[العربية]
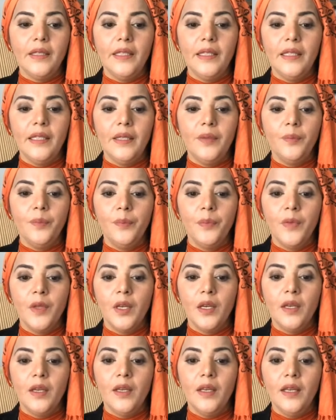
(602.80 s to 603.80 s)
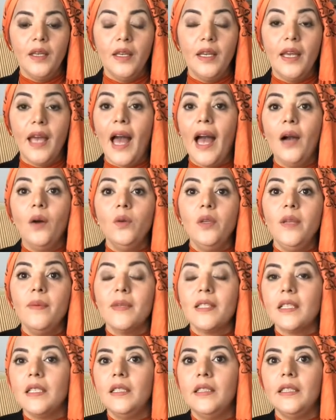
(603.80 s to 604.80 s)
ايه حاولي
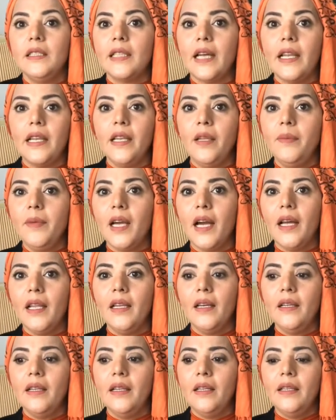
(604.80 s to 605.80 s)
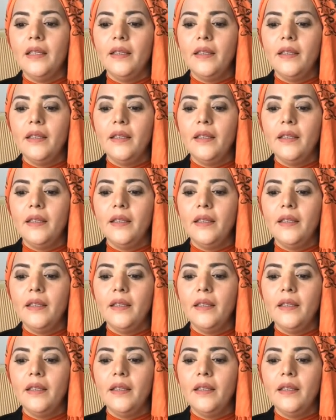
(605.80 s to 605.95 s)
مثلا تتعلمي على